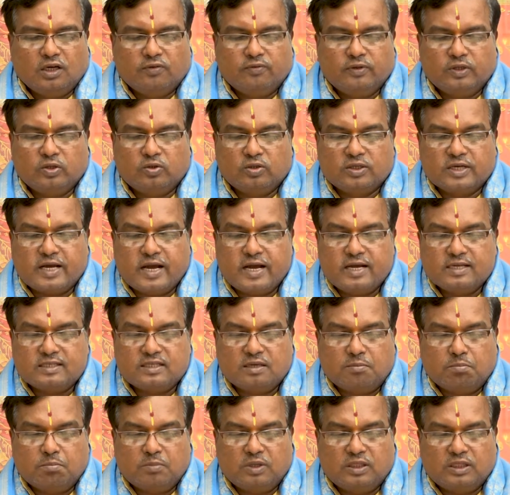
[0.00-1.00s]
వీరు న్యాయ
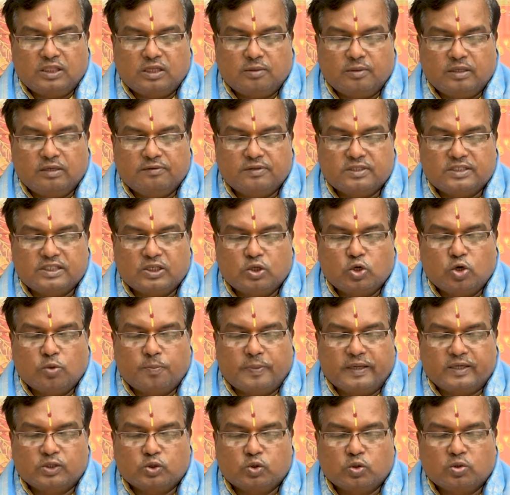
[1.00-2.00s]
సంబంధమైన విద్యలో
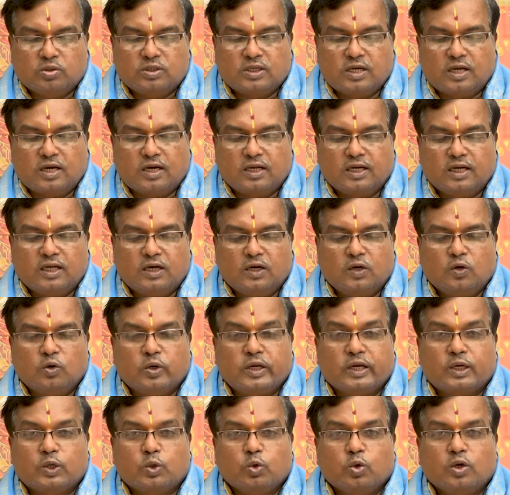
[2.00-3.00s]
పరిశోధన రంగంలో
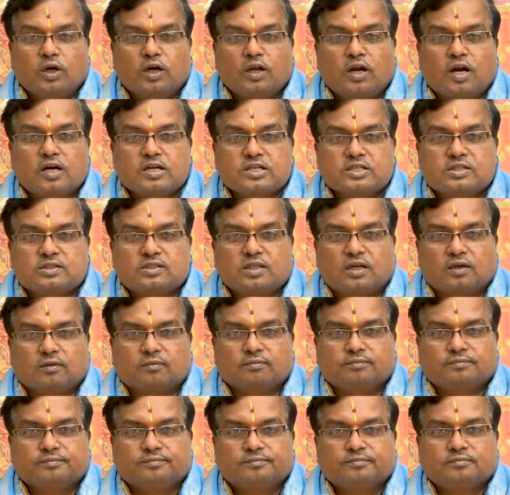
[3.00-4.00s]
ఎక్కువగా రాణిస్తారు
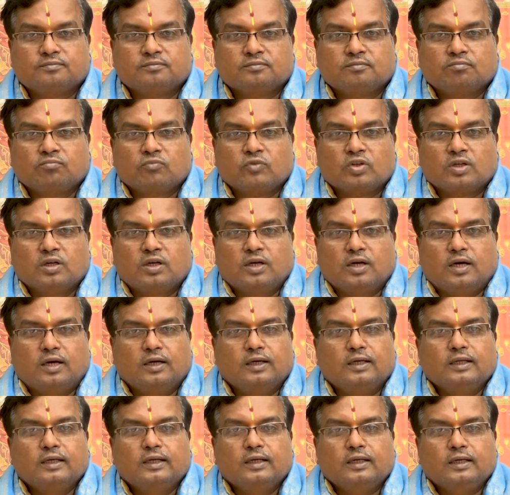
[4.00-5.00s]

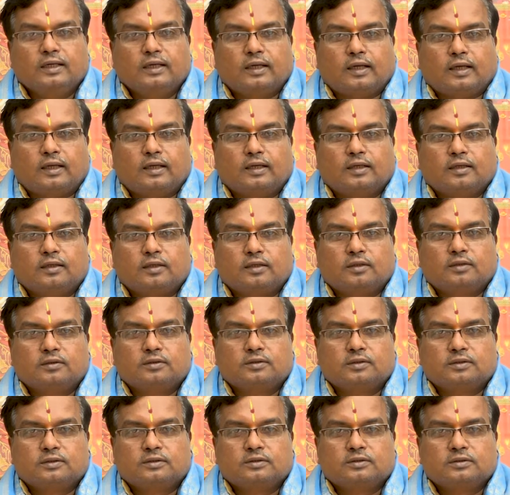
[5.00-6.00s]
అంటే
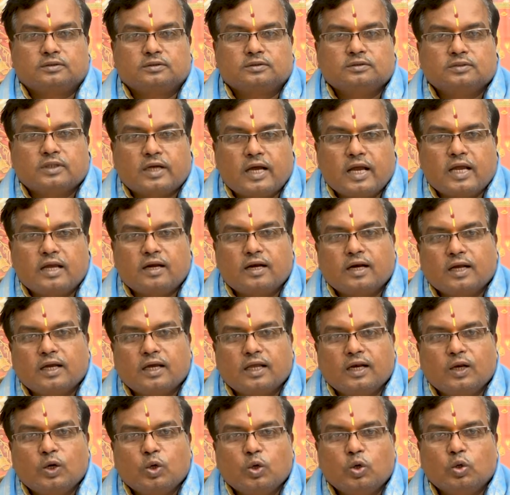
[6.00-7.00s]
న్యాయ
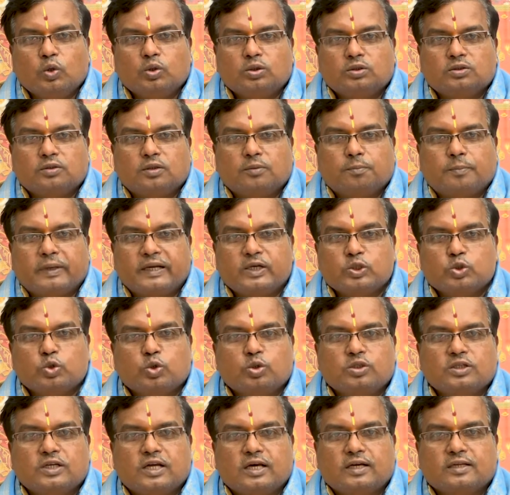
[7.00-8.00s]
రంగంలో
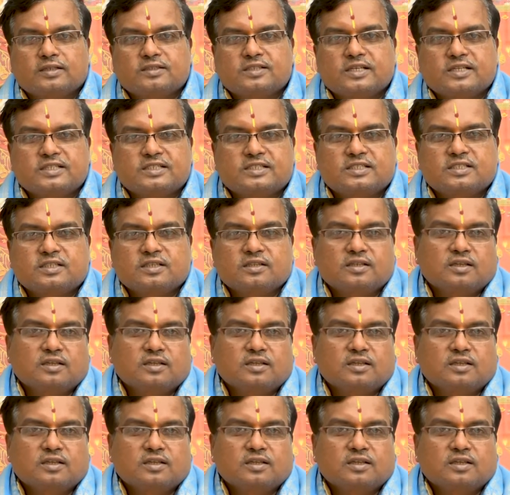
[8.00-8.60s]
పరిశోధన రీసెర్చ్